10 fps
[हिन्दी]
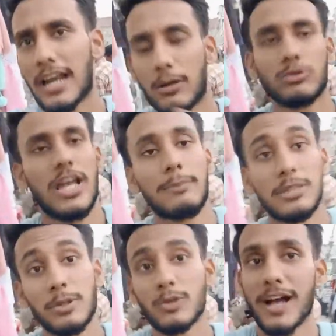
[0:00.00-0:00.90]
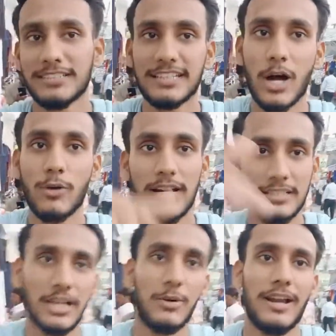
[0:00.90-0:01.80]
सारा कुछ आप सभी को आज दिखाऊँगा
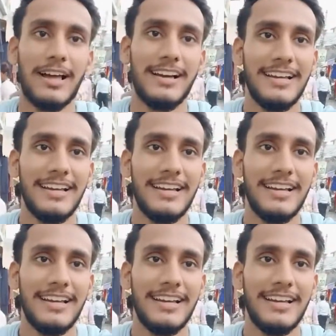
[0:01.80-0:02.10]
इधर वाला